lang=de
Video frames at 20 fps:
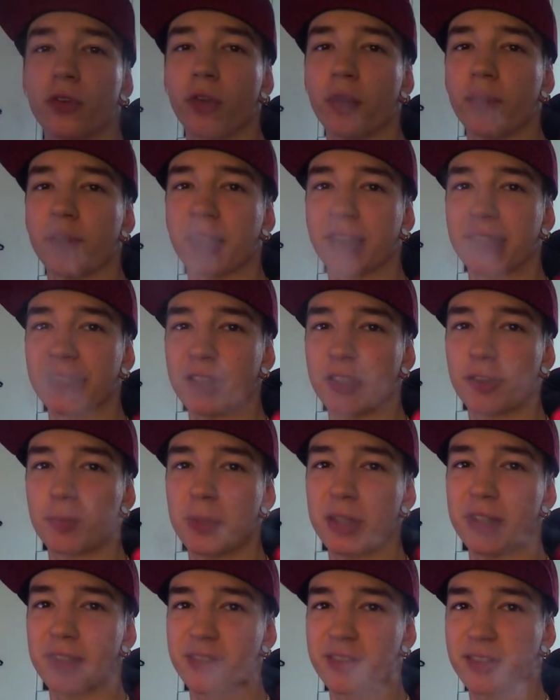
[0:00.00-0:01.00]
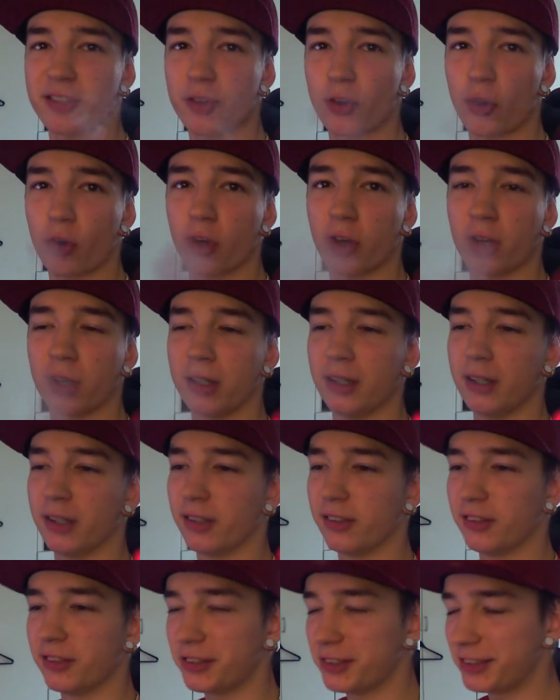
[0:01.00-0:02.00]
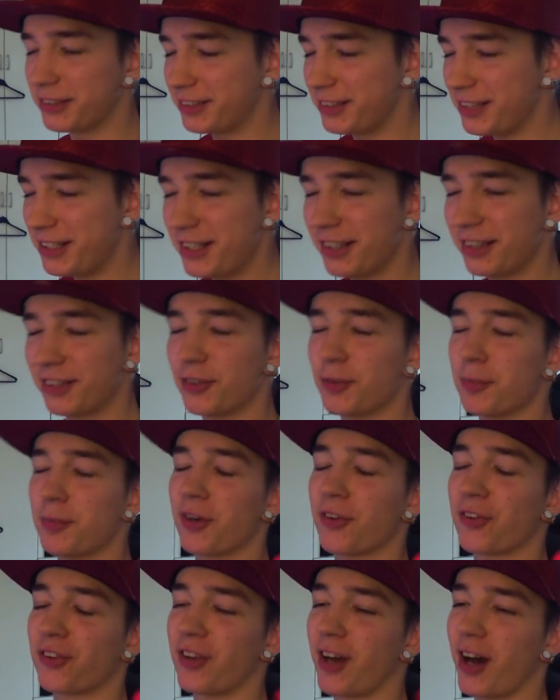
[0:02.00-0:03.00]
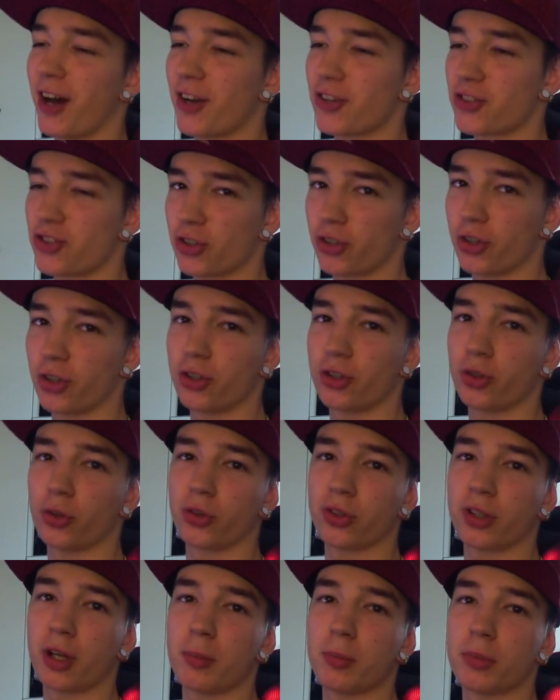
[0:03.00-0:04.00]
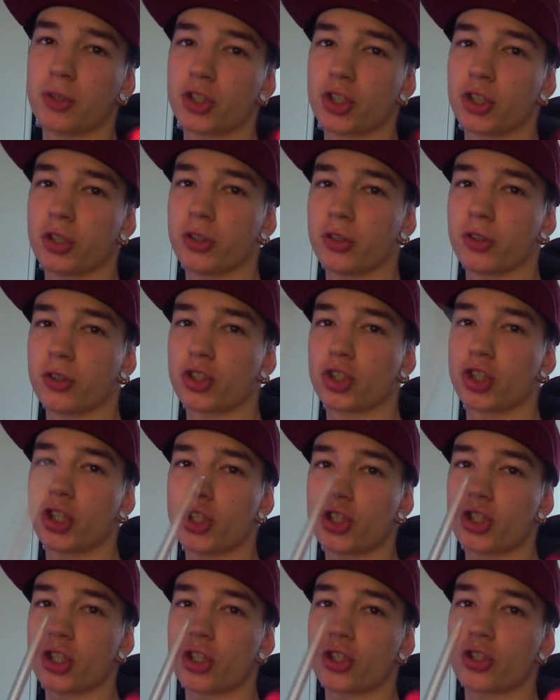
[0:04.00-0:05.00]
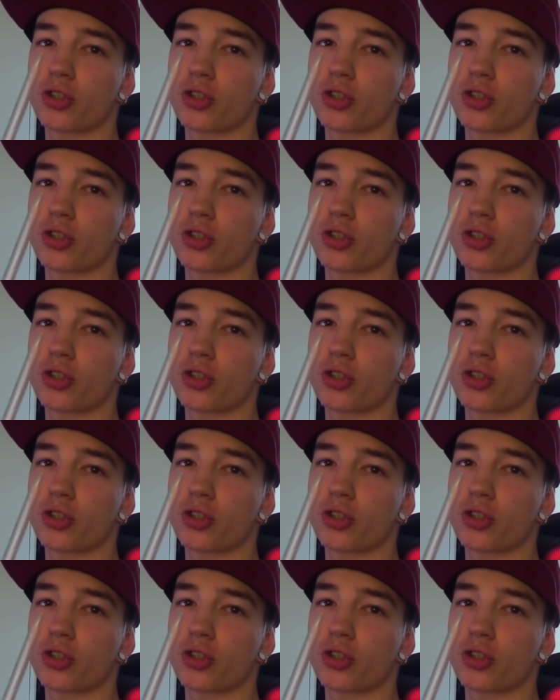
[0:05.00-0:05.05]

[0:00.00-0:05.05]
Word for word: So, während ich mir jetzt hier noch eine gediegene Massage gönne und ein bisschen Shisha